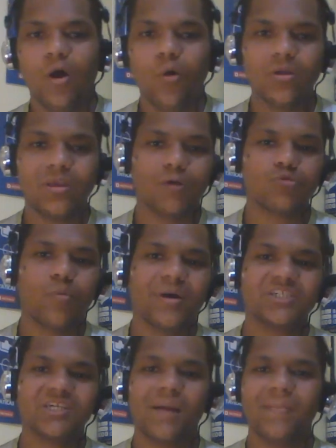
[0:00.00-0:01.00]
o que
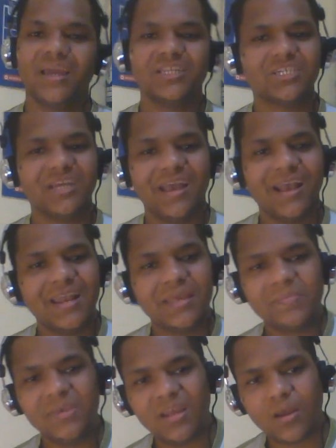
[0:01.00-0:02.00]
automaticamente
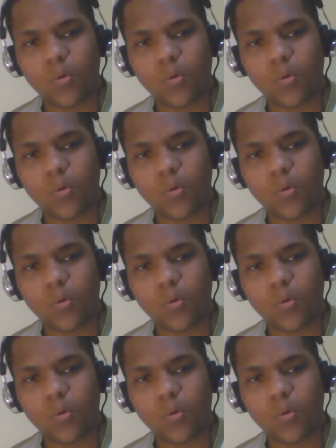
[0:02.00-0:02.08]
elimina